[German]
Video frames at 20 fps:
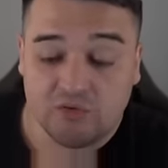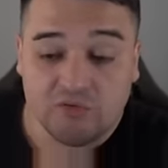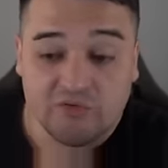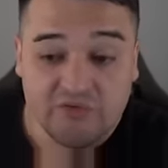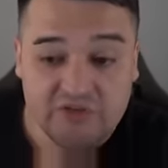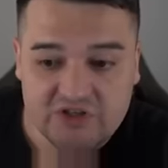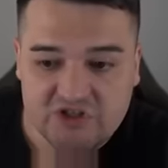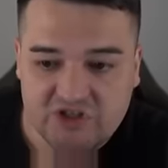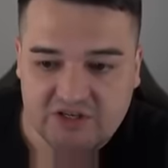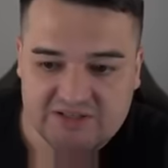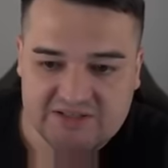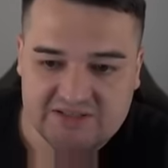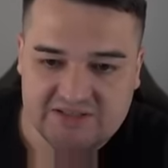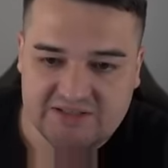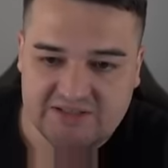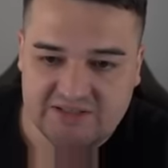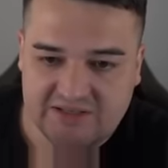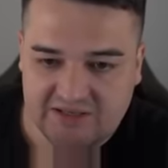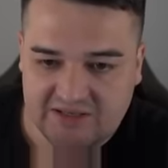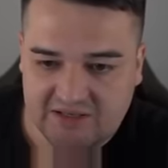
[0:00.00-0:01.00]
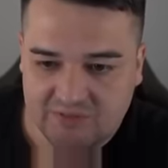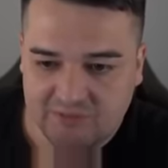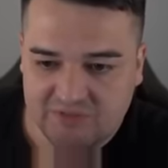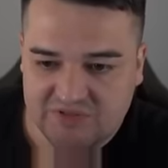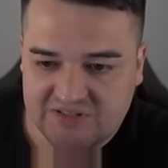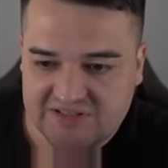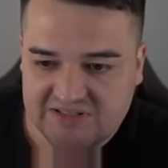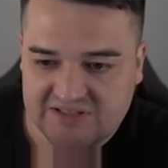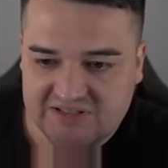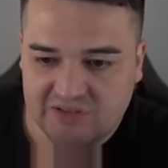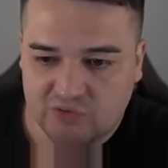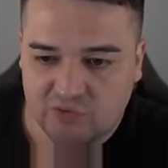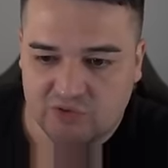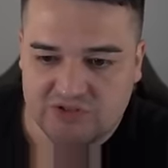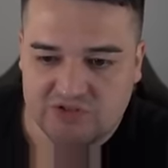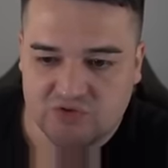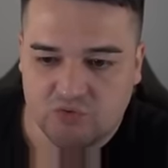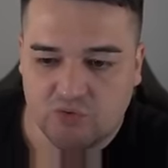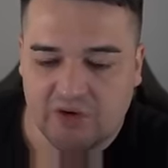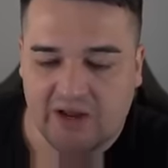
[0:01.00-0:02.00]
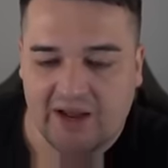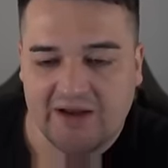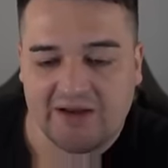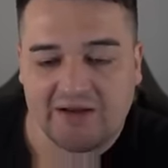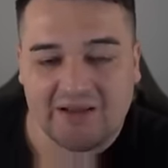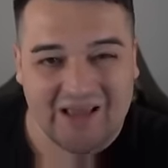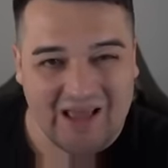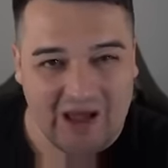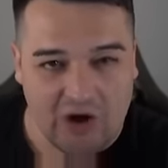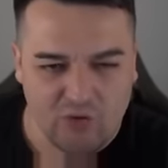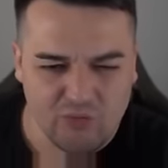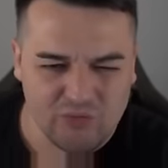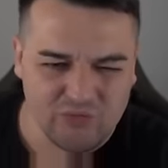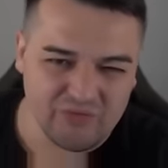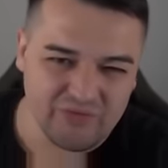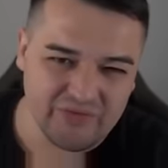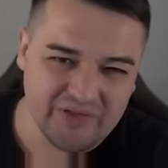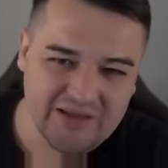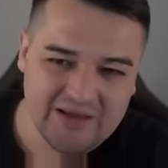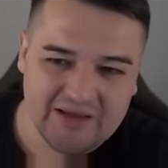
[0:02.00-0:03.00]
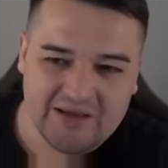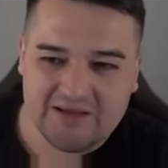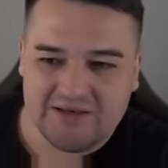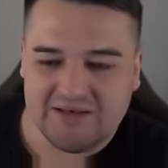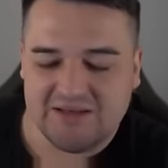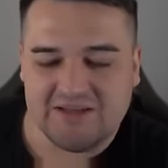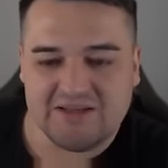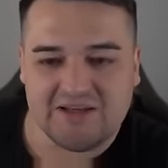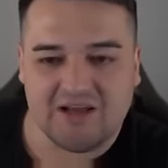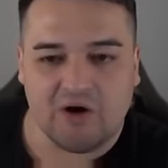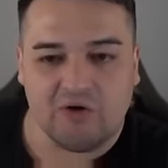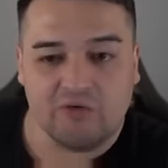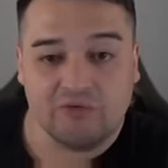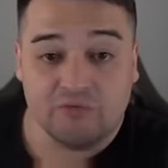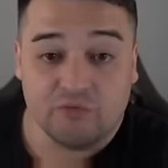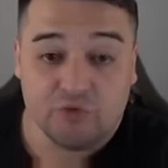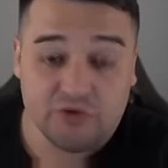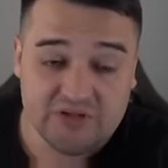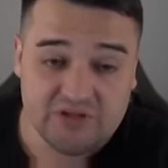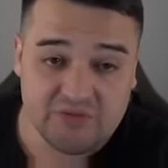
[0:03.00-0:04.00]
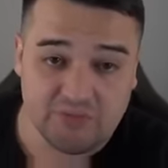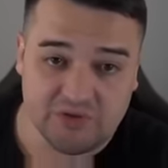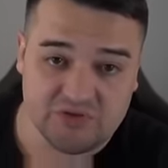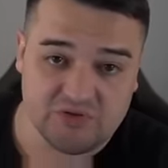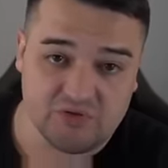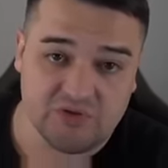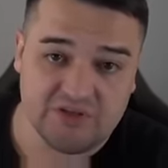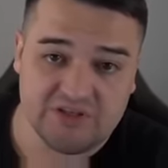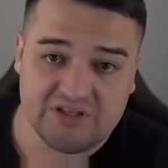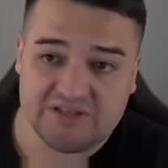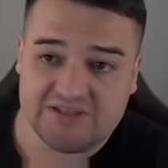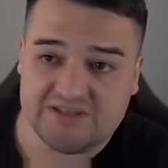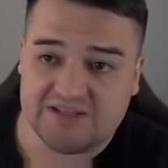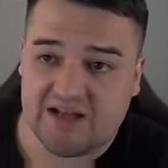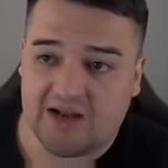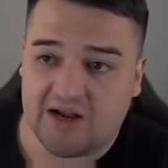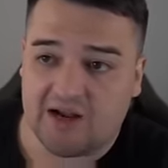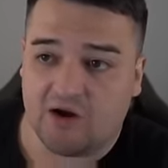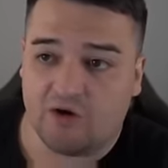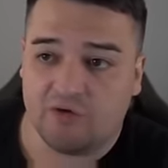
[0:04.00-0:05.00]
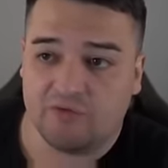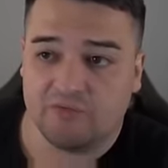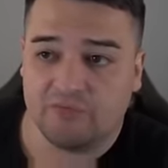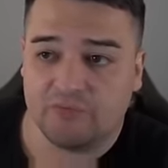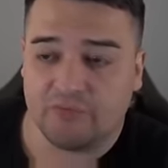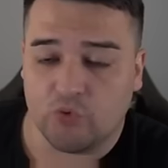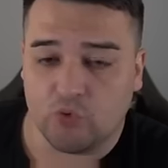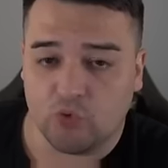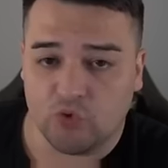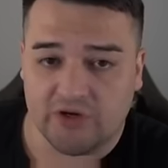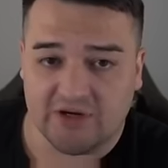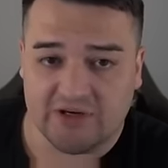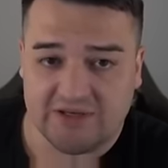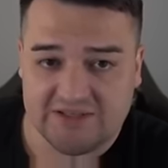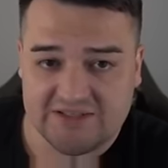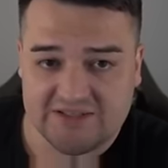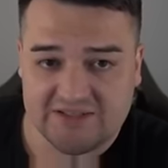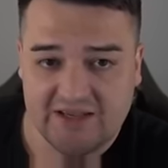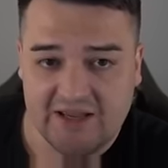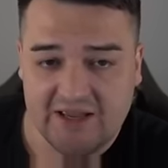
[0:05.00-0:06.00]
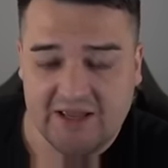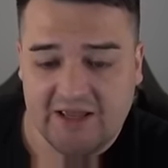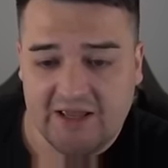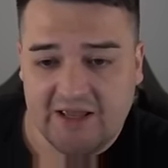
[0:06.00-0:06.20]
Und wie schätze ich hier eben diese Situation ein? Kaufen, nicht kaufen. Würde ich persönlich jetzt nachkaufen oder nicht?